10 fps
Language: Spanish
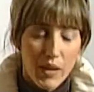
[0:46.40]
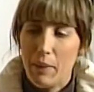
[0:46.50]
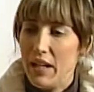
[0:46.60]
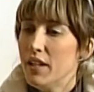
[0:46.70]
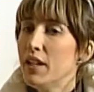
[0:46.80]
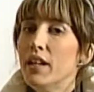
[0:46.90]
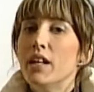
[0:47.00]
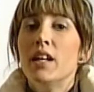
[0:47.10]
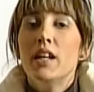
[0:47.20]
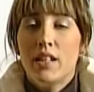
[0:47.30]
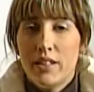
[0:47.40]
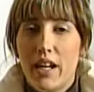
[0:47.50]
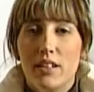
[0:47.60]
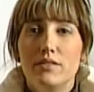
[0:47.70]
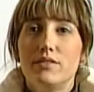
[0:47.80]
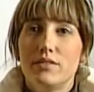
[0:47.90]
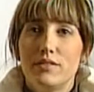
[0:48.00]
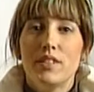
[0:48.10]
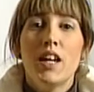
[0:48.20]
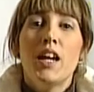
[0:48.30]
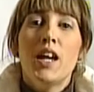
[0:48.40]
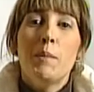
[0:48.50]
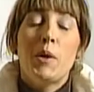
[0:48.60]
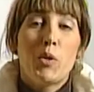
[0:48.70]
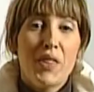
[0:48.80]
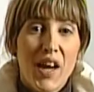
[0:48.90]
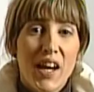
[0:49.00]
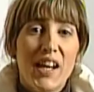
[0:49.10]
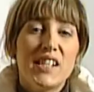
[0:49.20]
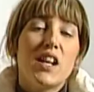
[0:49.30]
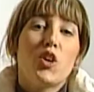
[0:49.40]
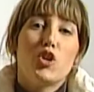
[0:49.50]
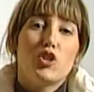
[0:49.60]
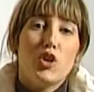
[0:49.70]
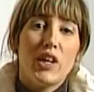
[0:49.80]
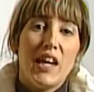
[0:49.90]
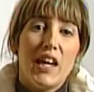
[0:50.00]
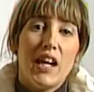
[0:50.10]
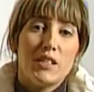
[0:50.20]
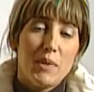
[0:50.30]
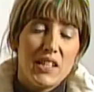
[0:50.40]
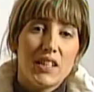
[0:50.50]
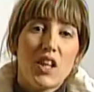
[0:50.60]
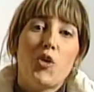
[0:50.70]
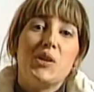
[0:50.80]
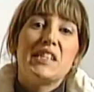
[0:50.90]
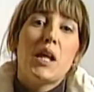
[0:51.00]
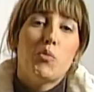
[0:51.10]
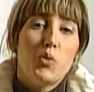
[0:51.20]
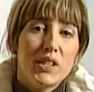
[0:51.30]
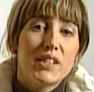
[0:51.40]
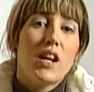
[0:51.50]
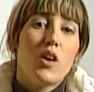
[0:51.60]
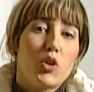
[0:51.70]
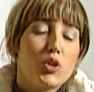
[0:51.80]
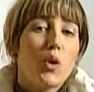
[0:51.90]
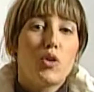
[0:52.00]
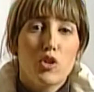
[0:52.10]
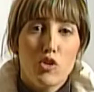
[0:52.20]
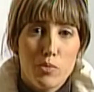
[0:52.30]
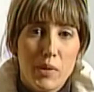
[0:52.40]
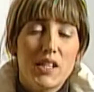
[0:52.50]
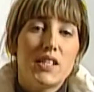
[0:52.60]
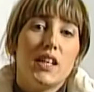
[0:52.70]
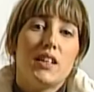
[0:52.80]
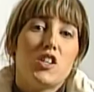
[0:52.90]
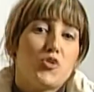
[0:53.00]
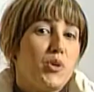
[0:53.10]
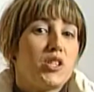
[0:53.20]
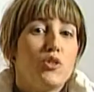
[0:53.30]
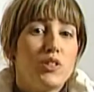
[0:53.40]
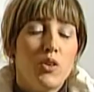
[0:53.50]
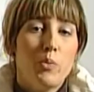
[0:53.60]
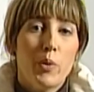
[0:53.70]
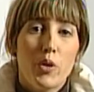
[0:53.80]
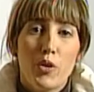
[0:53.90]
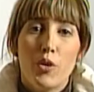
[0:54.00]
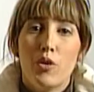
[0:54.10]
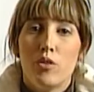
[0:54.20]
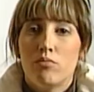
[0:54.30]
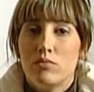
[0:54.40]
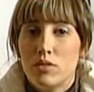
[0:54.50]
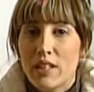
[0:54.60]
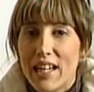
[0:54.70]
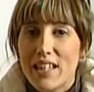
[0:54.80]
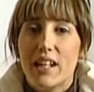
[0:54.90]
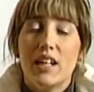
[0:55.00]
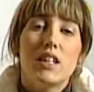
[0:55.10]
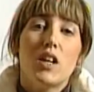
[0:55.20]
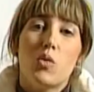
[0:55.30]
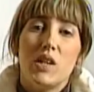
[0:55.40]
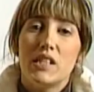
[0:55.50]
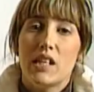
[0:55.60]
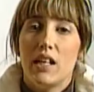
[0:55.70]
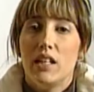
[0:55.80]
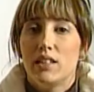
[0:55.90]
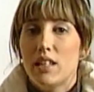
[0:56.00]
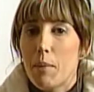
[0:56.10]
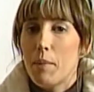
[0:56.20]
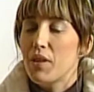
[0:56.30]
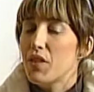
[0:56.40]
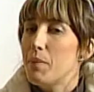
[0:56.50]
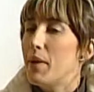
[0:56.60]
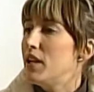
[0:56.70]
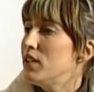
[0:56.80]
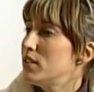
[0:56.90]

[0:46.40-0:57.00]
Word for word: Vale, ya. Vergüenza ajena es el corto que has presentado en esta muestra, Corto a Corto 2007. ¿Nos puedes contar un poco de qué trata? ¿Cuál es el tema principal?